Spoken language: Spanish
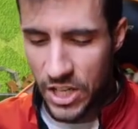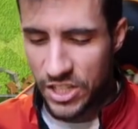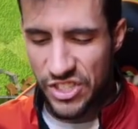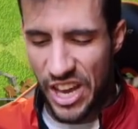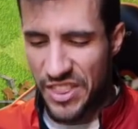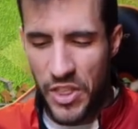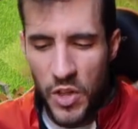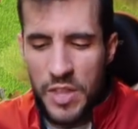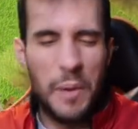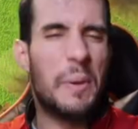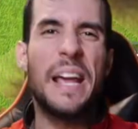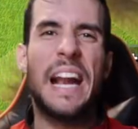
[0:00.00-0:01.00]
O sea, ¿de
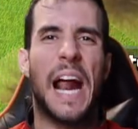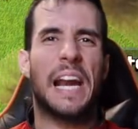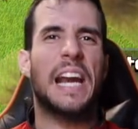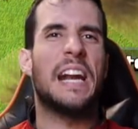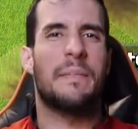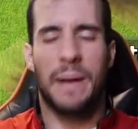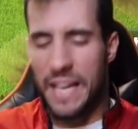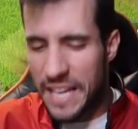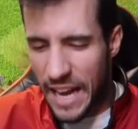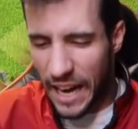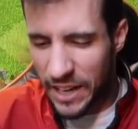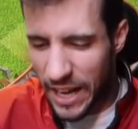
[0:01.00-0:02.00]
dónde viene la reina para
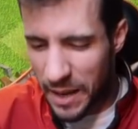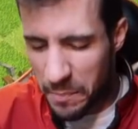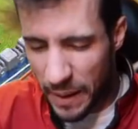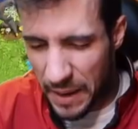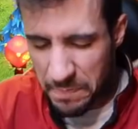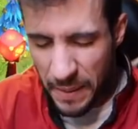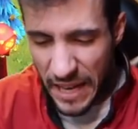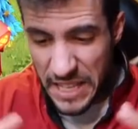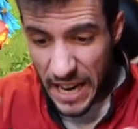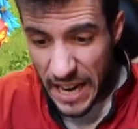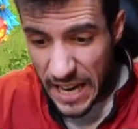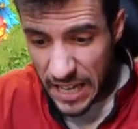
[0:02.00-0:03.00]
ir para
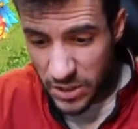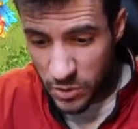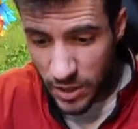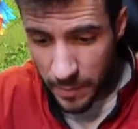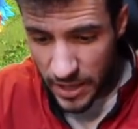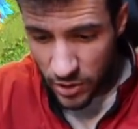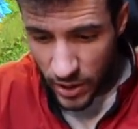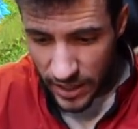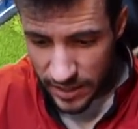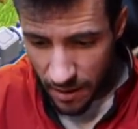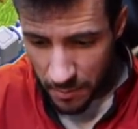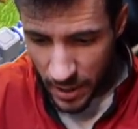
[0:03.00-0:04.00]
llegar al ayuntamiento que
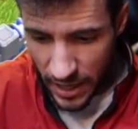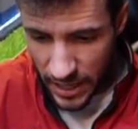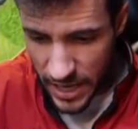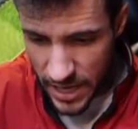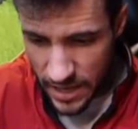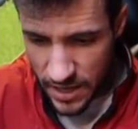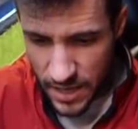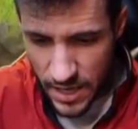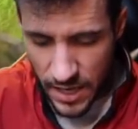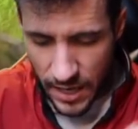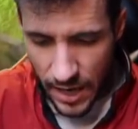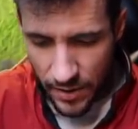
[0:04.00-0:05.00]
estaba por aquí?
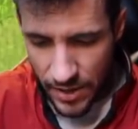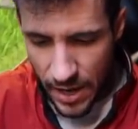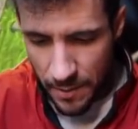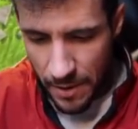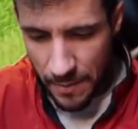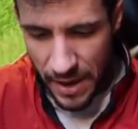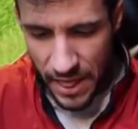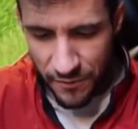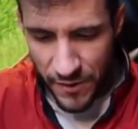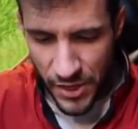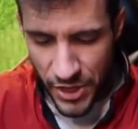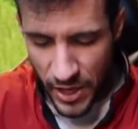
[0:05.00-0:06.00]
Claro, ya no había más
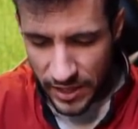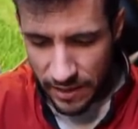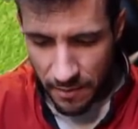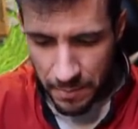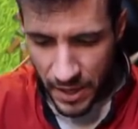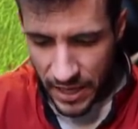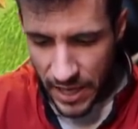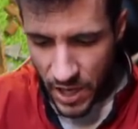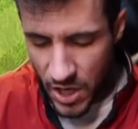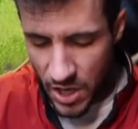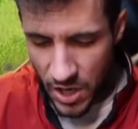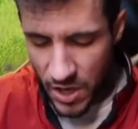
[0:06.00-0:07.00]
edificios, que estaban por aquí
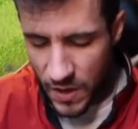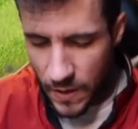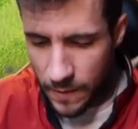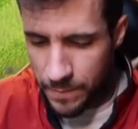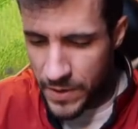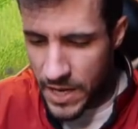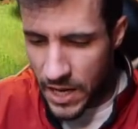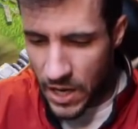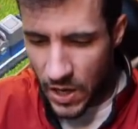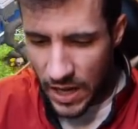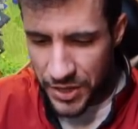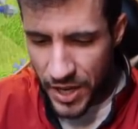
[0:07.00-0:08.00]
los,
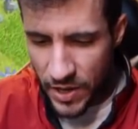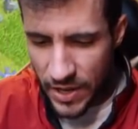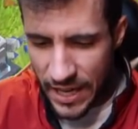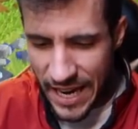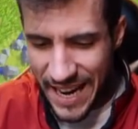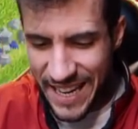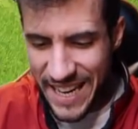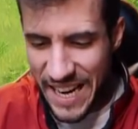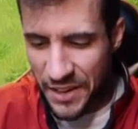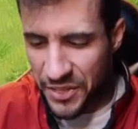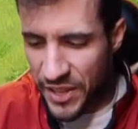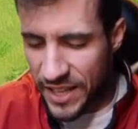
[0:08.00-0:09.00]
los lanzarrocas, la reina
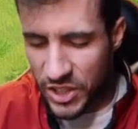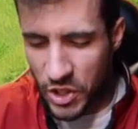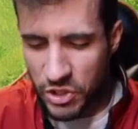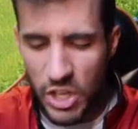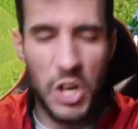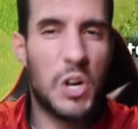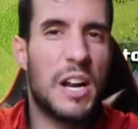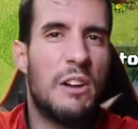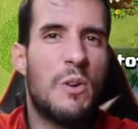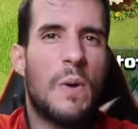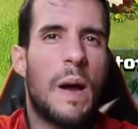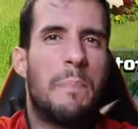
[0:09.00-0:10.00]
al centro, tío. El golem
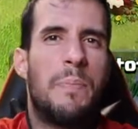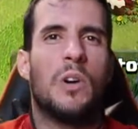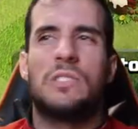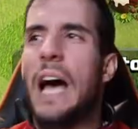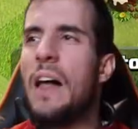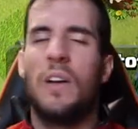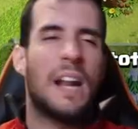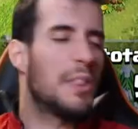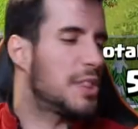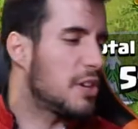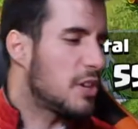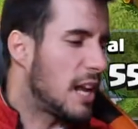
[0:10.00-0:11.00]
luego ha explotado, he
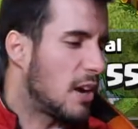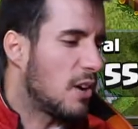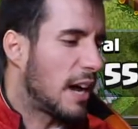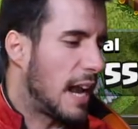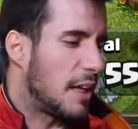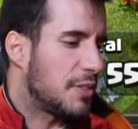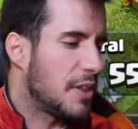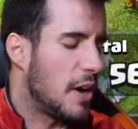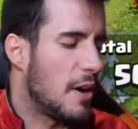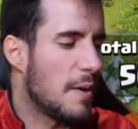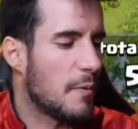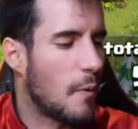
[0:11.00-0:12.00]
lanzado yo la
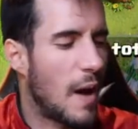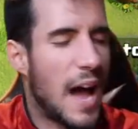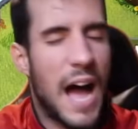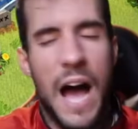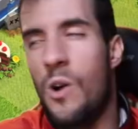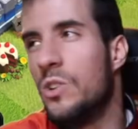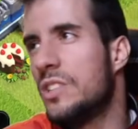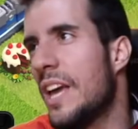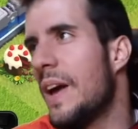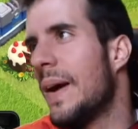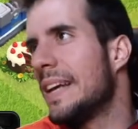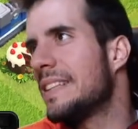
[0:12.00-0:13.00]
congelación. ¡Wow,
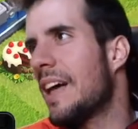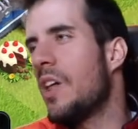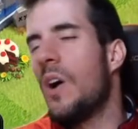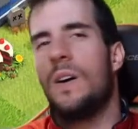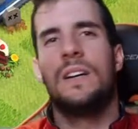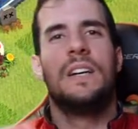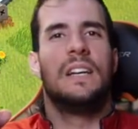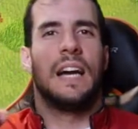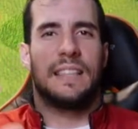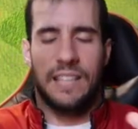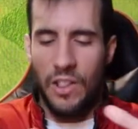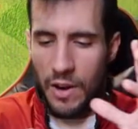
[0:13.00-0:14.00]
tío! Ha estado
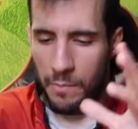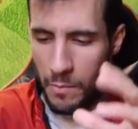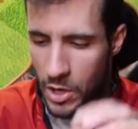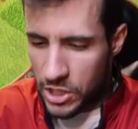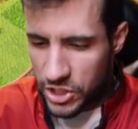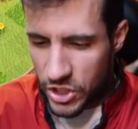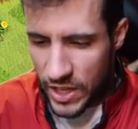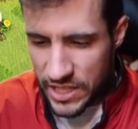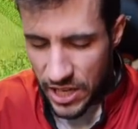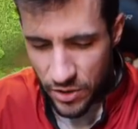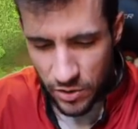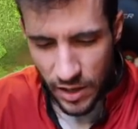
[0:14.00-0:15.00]
estado hermoso
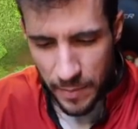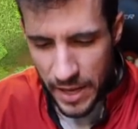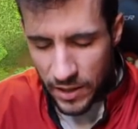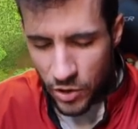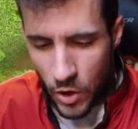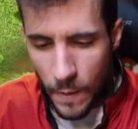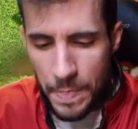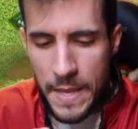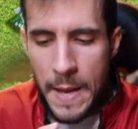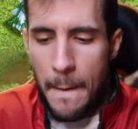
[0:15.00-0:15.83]
ese ayuntamiento.